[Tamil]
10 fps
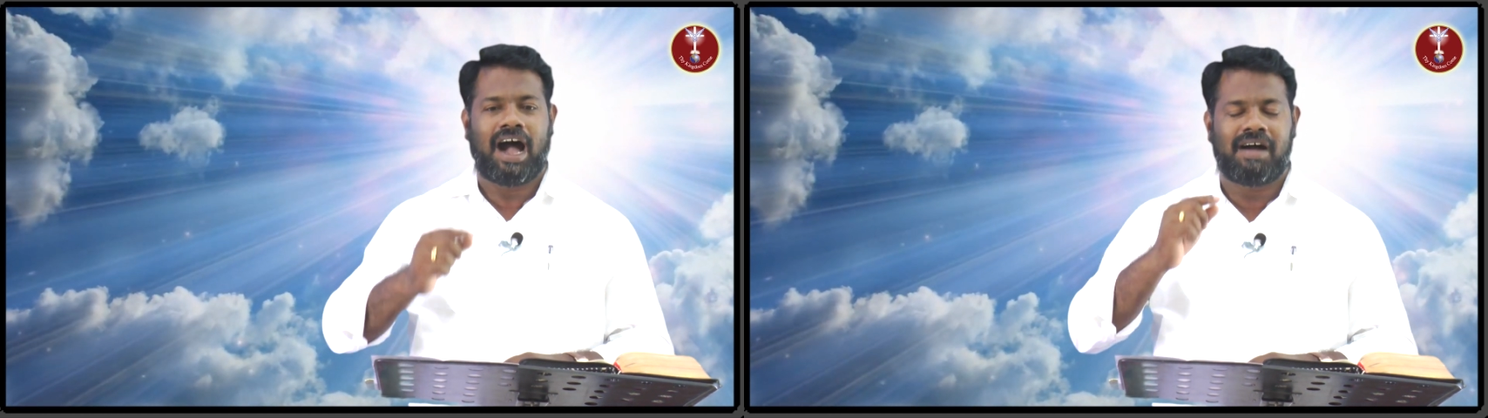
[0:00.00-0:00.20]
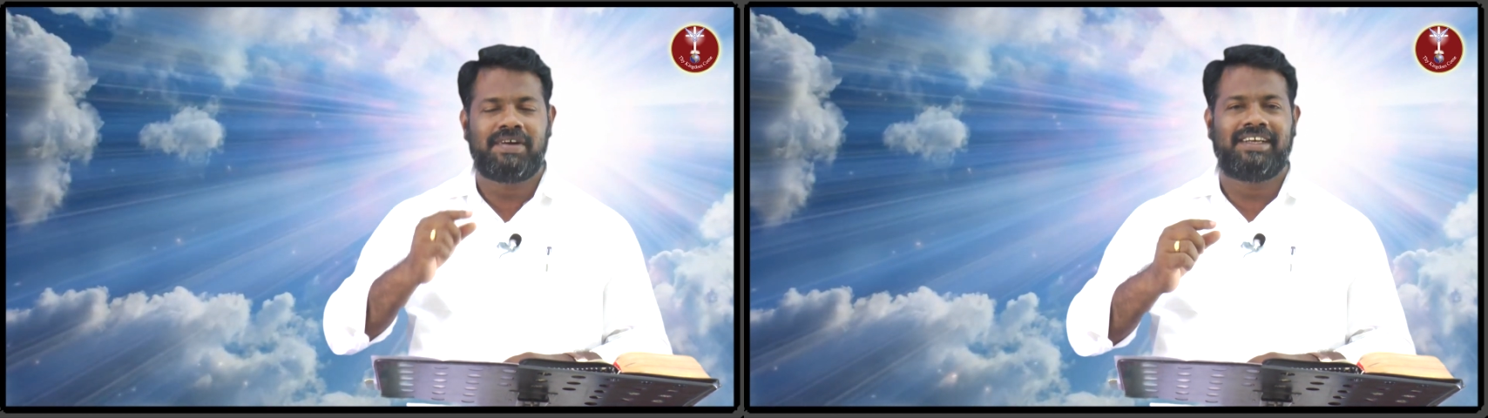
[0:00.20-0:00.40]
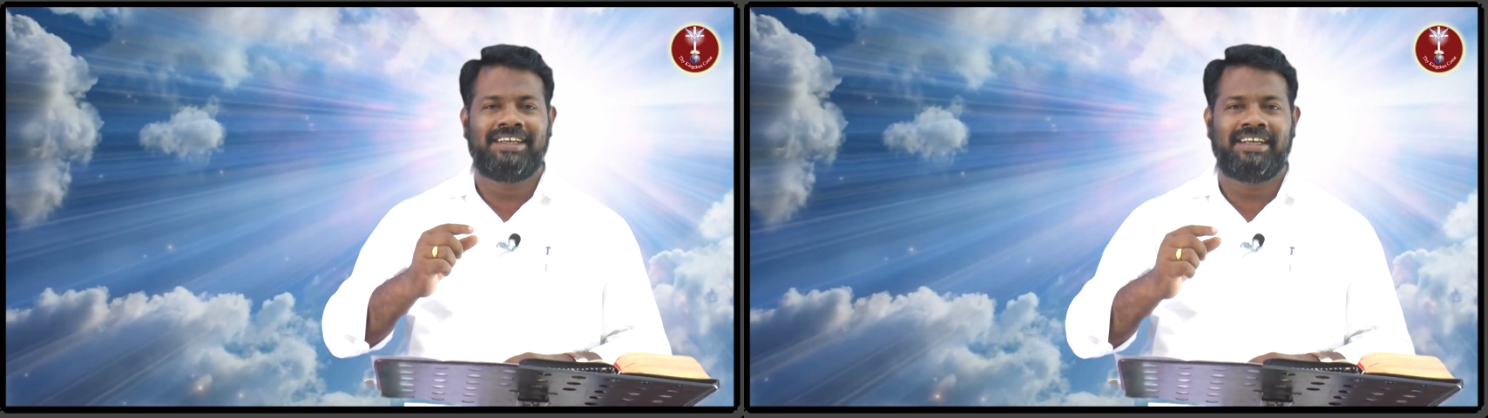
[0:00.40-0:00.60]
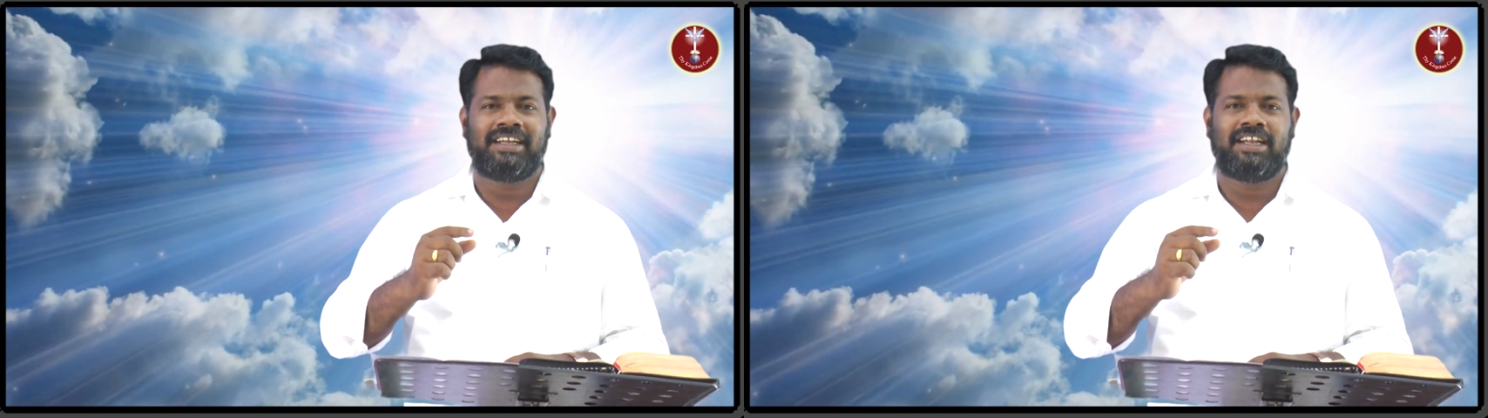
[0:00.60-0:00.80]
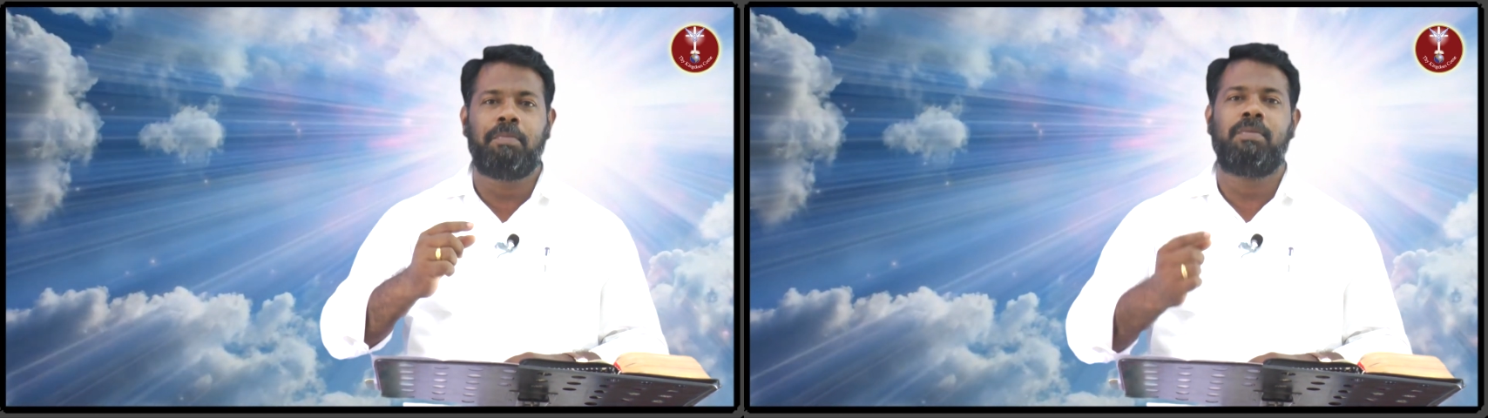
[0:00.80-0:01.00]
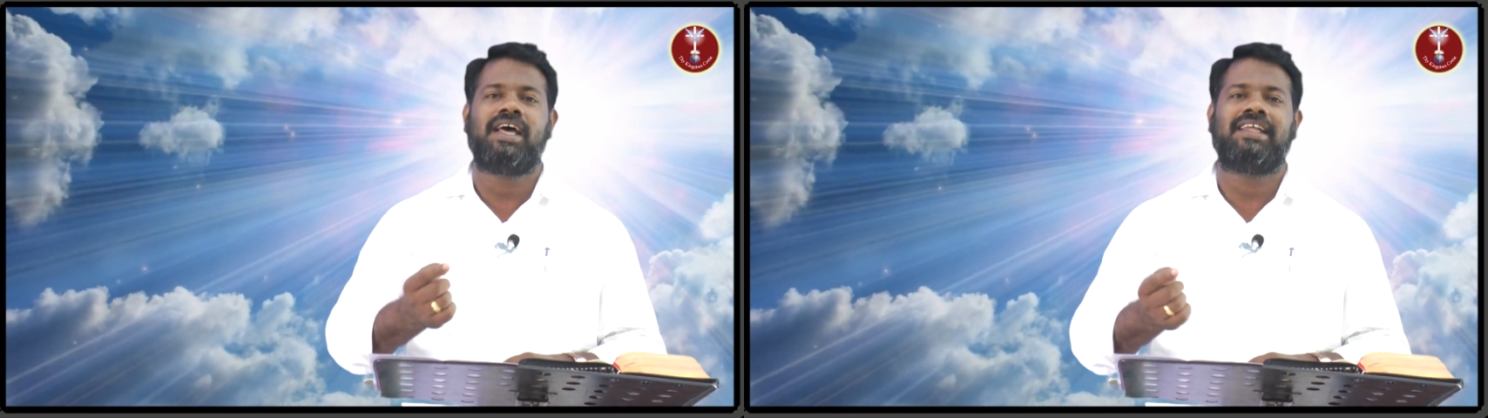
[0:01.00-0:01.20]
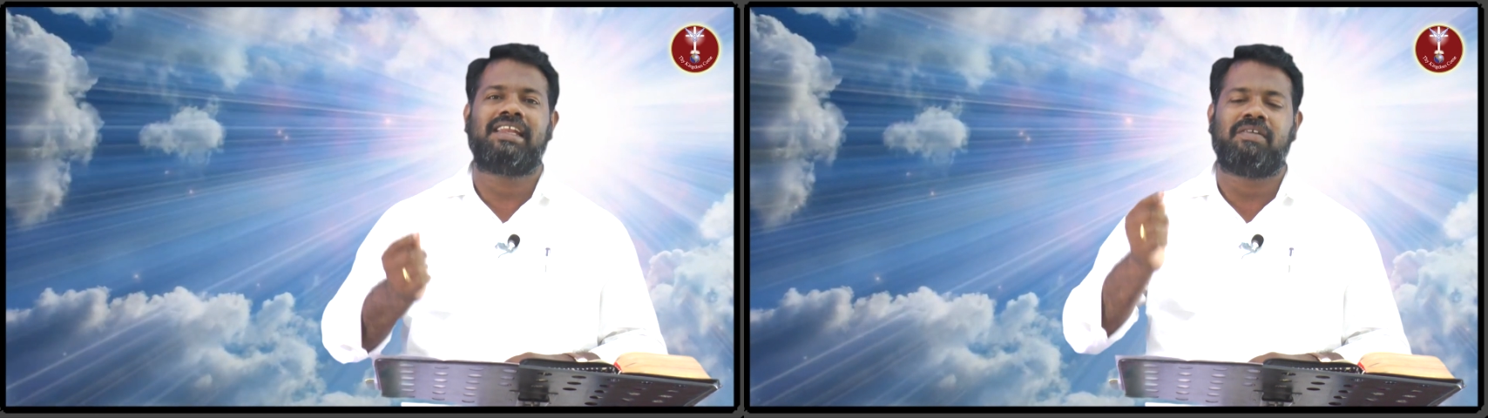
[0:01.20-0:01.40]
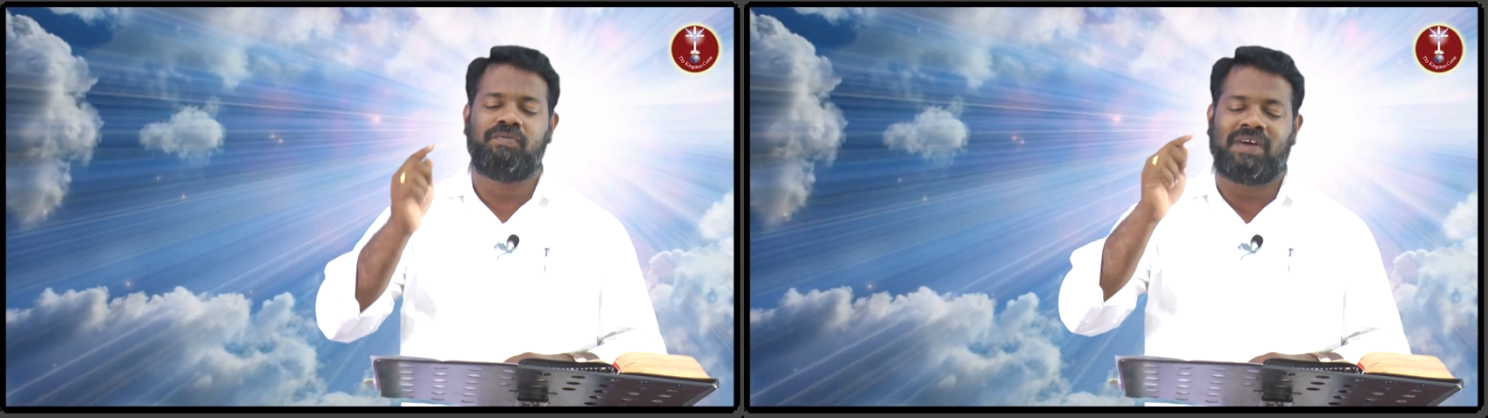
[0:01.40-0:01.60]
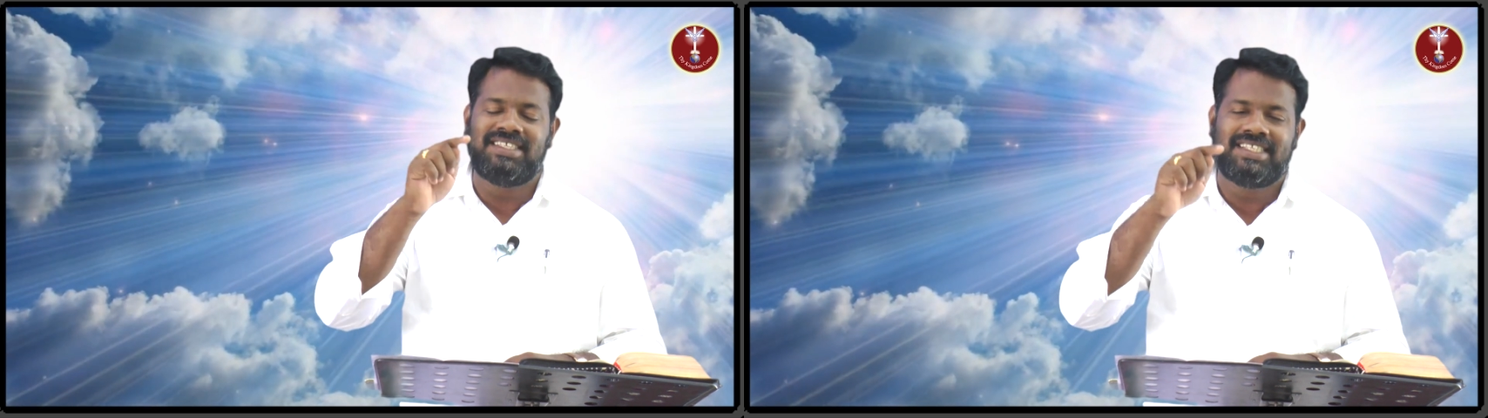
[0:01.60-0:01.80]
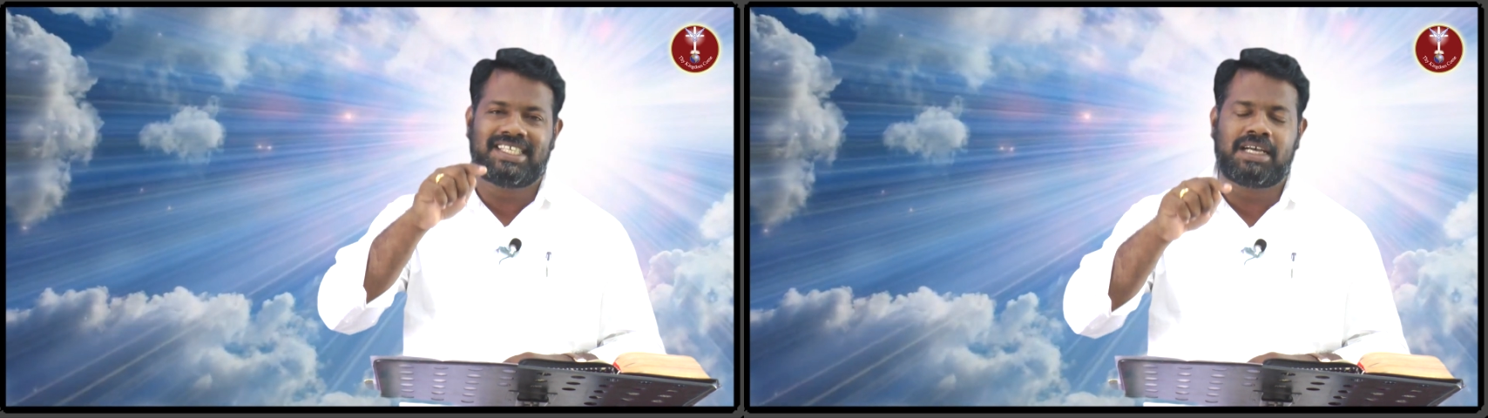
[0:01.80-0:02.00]
அவன் நம்மளை அதில்
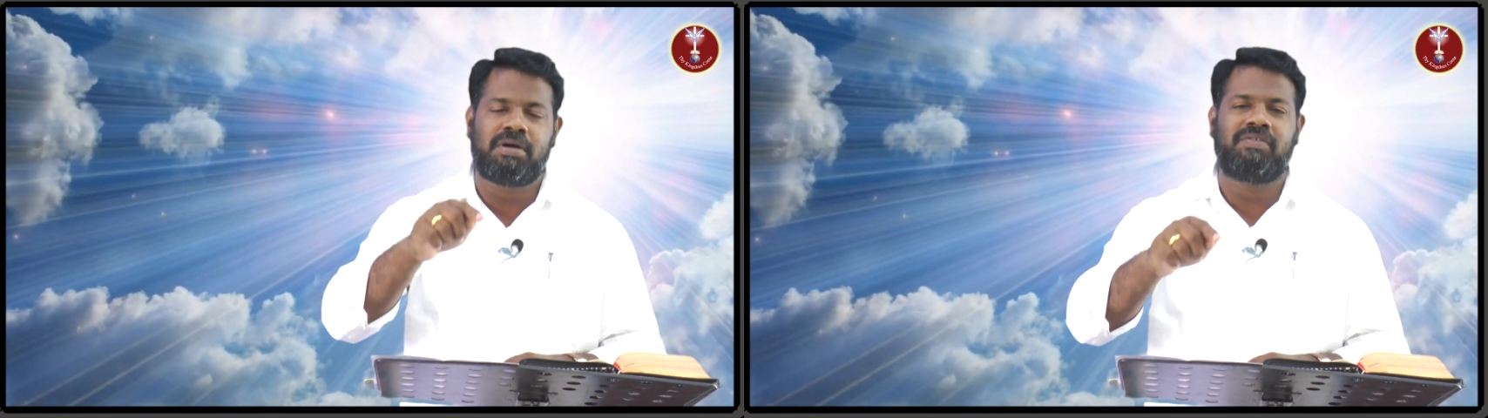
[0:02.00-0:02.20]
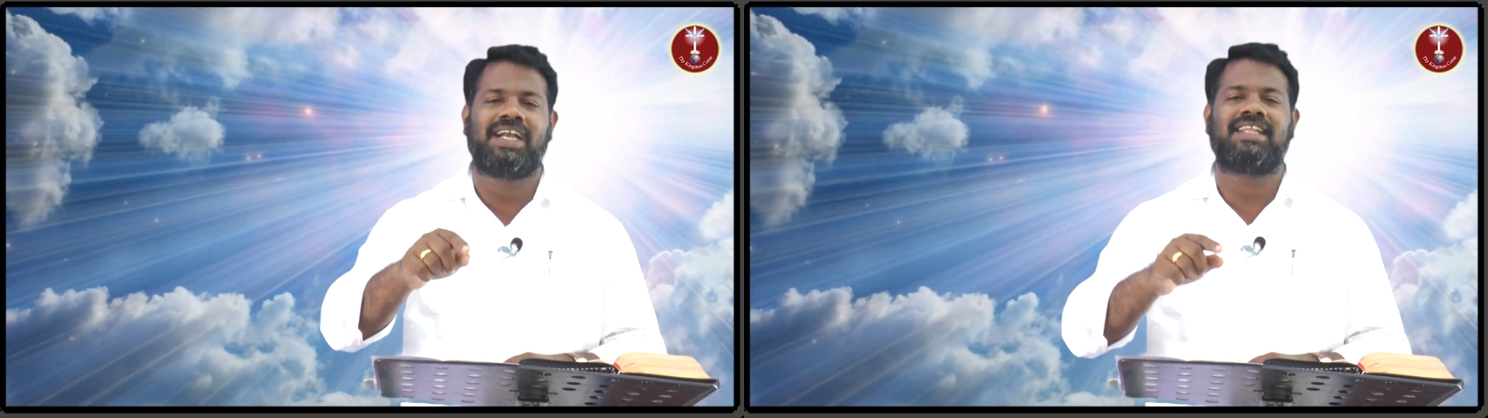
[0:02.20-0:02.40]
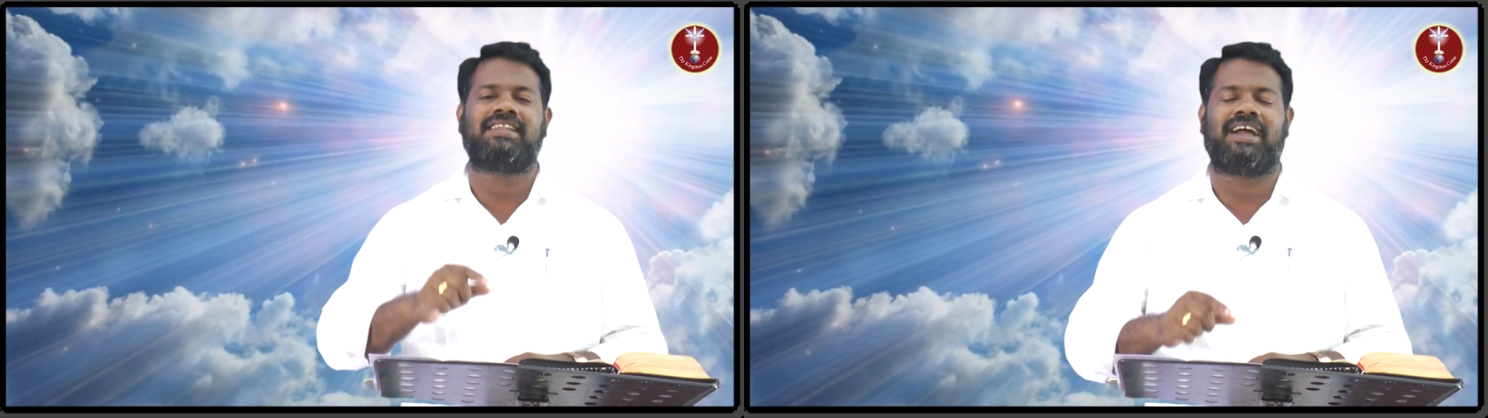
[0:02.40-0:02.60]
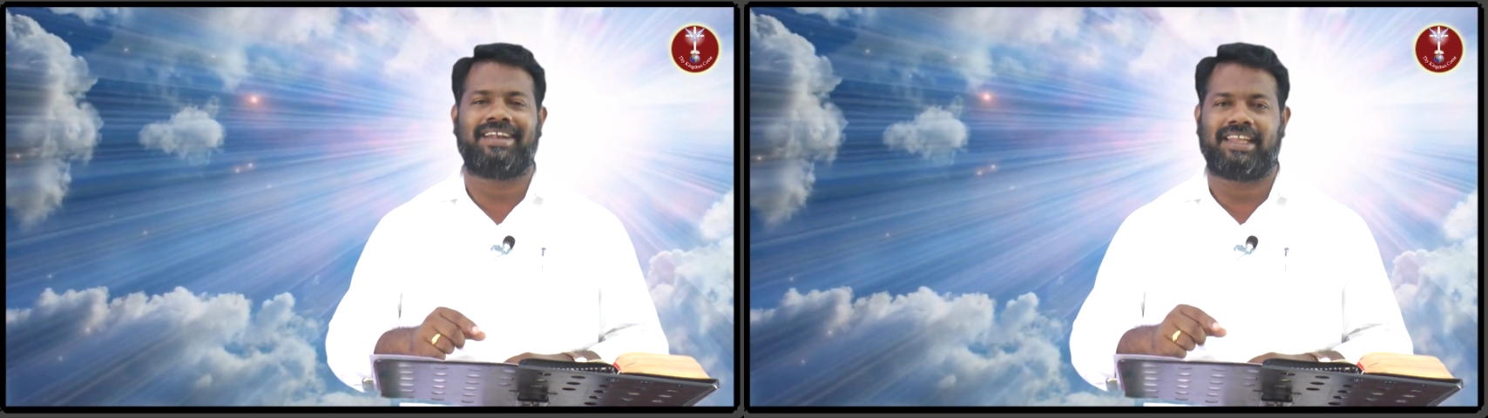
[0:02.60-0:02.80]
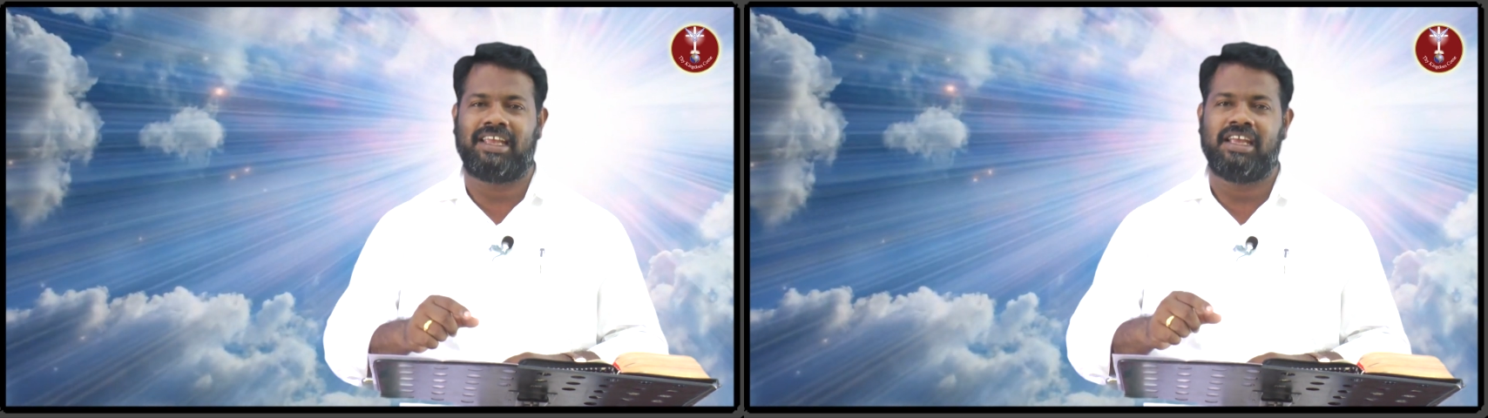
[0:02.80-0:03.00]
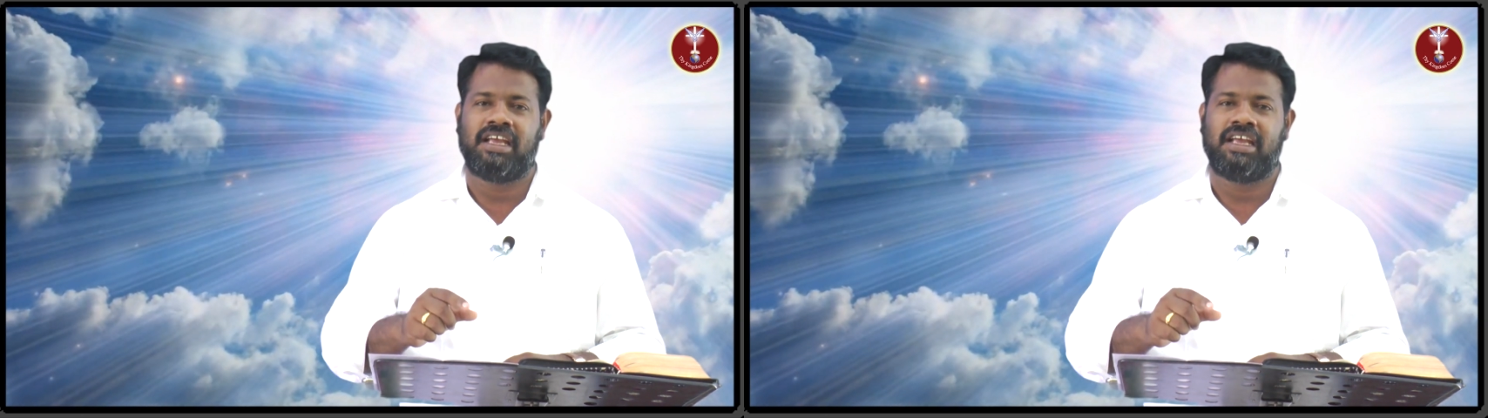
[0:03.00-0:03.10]
வஞ்சகமாக விளத்தாட்டி